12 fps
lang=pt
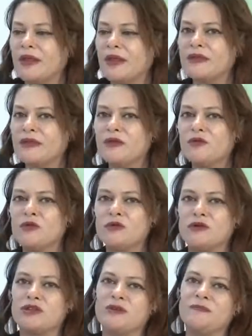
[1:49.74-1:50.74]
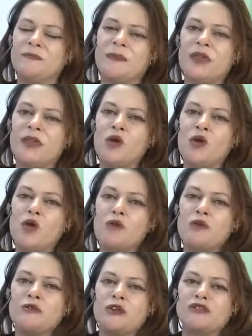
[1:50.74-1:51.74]
Então, hoje, como
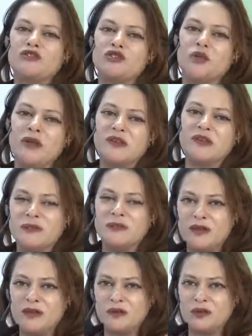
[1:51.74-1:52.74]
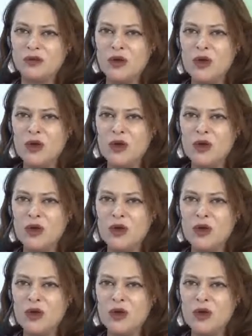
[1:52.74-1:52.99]
objetos de conhecimento,